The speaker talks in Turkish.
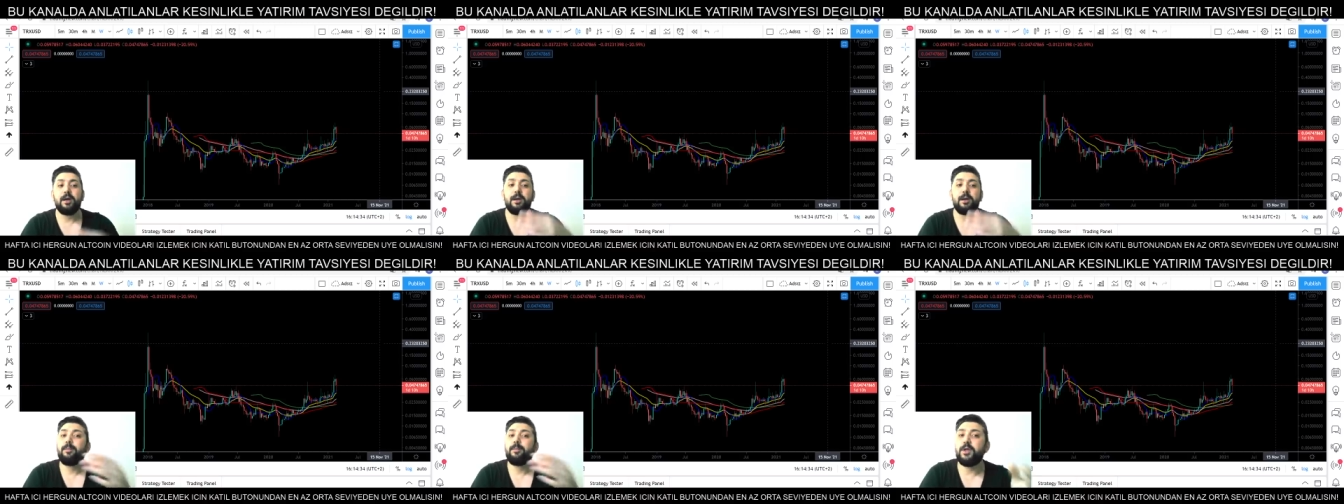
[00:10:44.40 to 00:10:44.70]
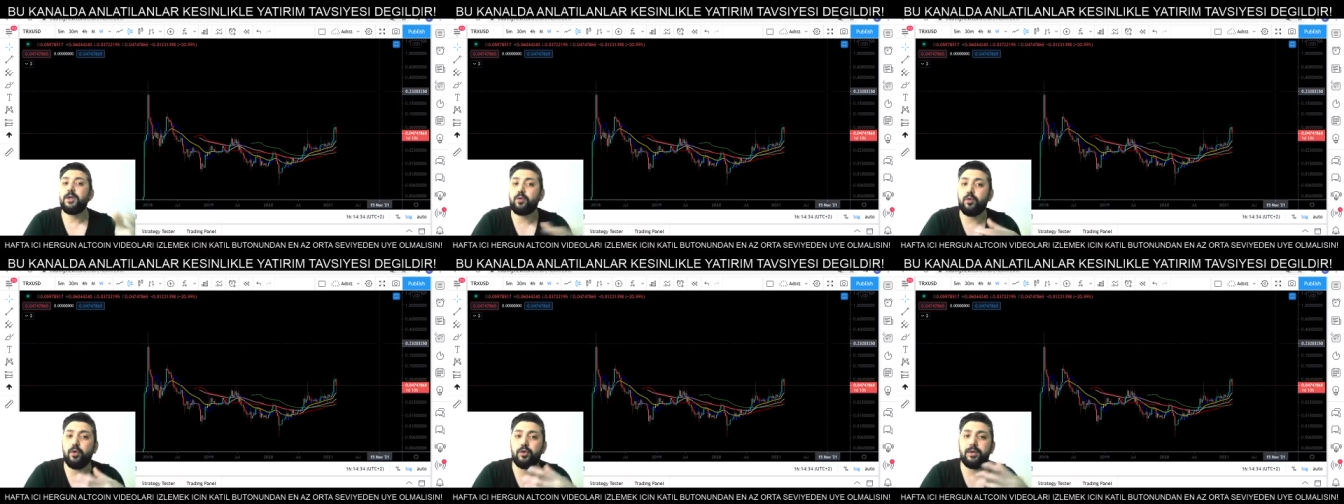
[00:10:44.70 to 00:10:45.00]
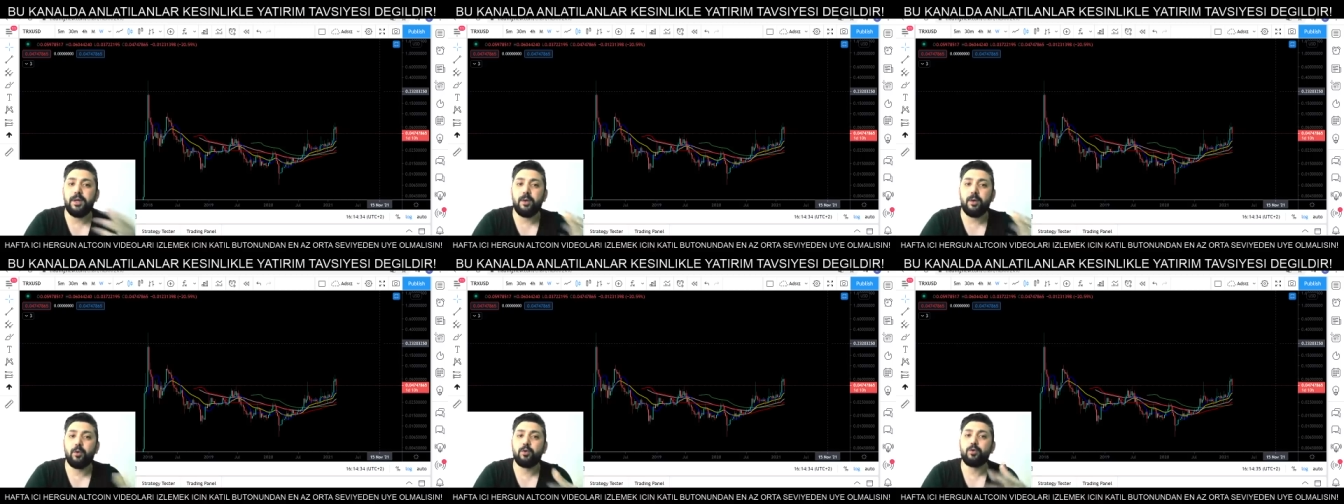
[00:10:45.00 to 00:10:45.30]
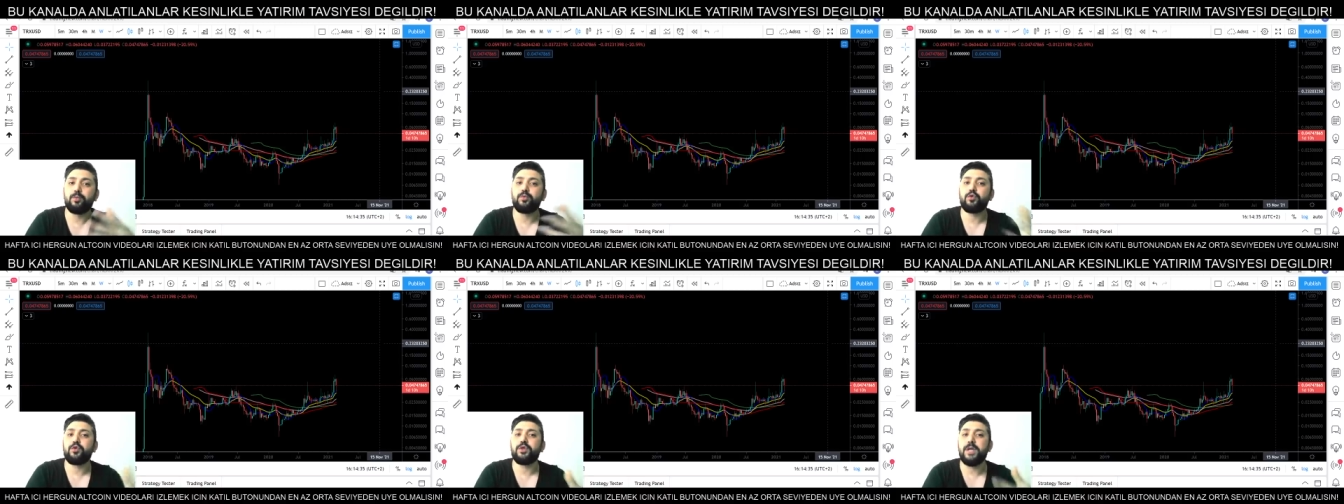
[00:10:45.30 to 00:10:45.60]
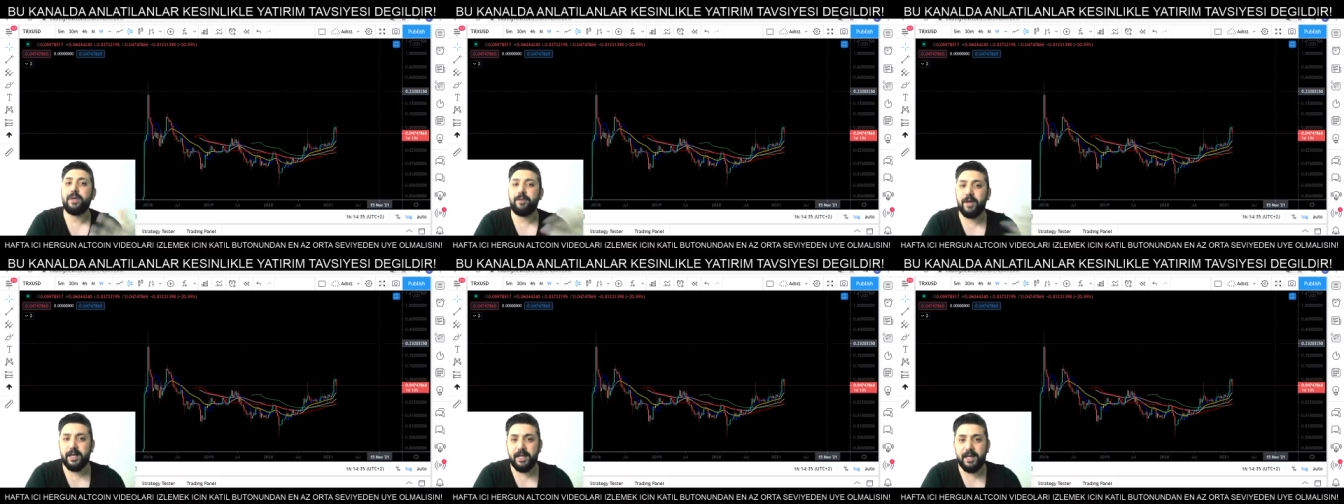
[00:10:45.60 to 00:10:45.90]
Bitcoin'de olumsuz
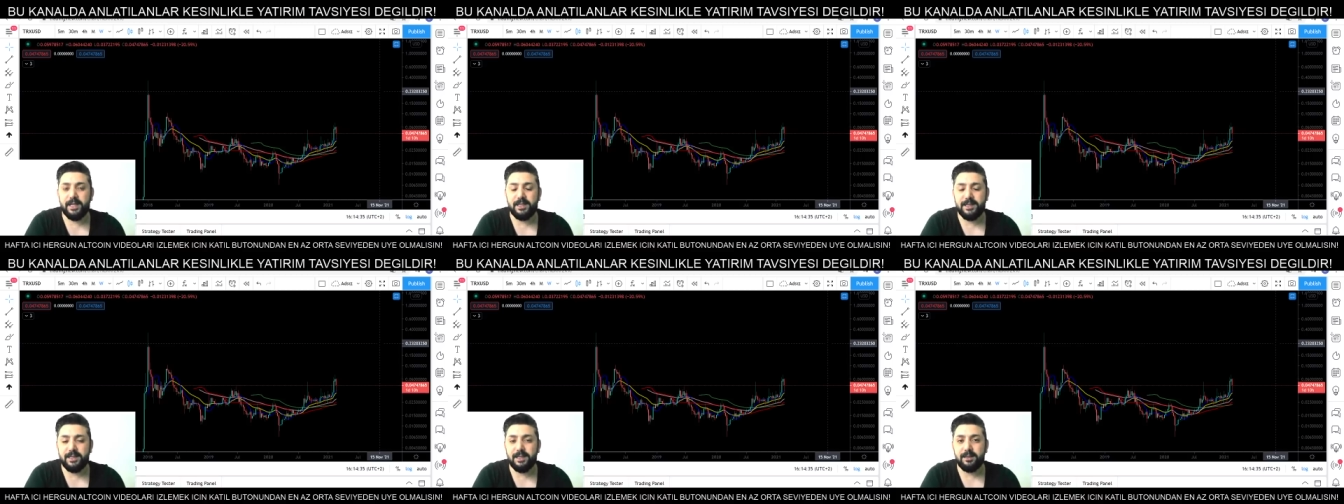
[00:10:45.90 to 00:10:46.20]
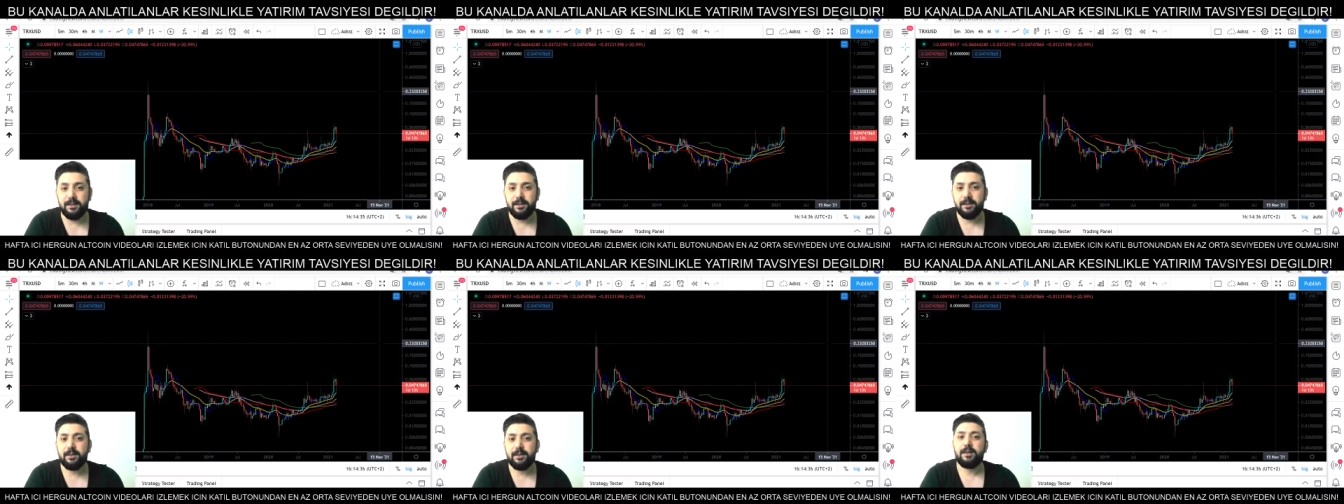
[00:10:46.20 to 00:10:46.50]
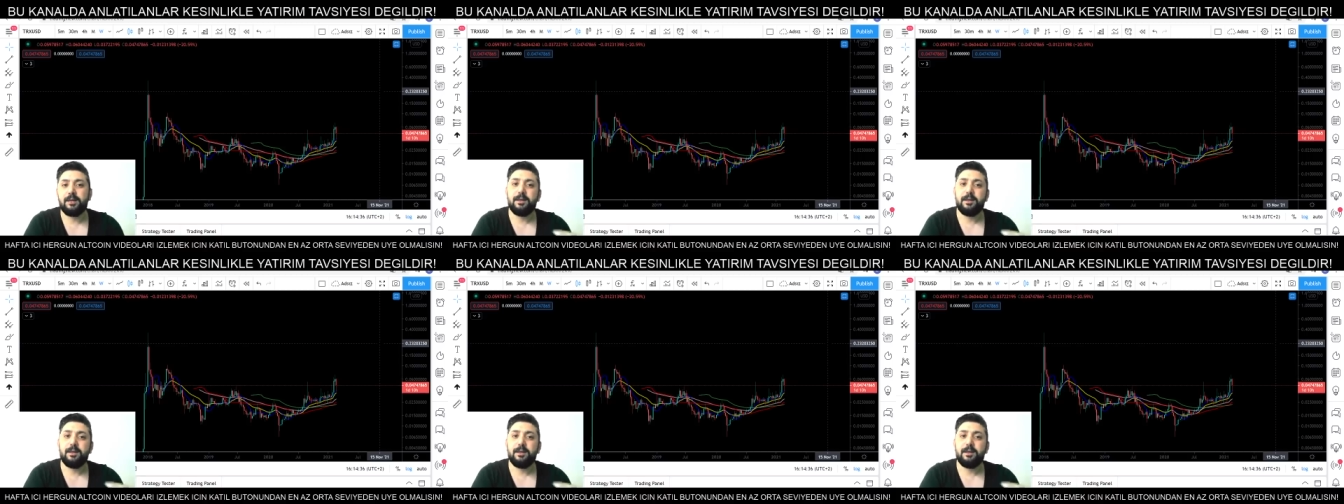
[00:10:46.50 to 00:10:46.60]
hava geçsin.